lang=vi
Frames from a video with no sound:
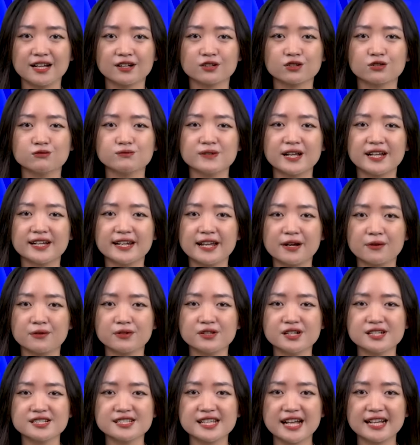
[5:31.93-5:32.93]
cũng đã đều
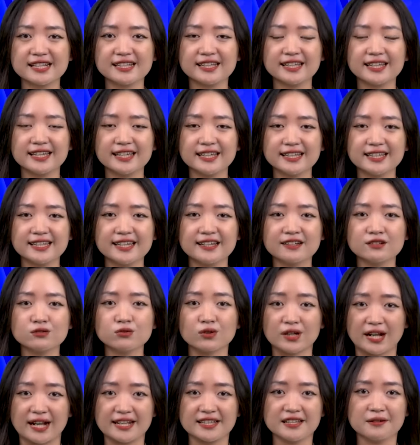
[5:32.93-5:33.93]
đưa ra những ý kiến
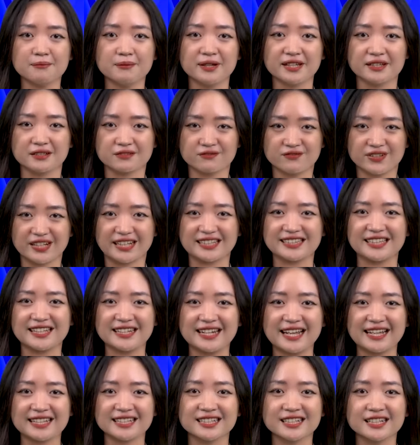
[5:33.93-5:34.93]
của cá nhân mình về cái tên
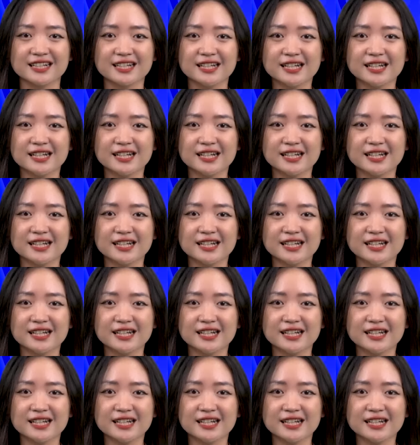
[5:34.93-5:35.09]
này.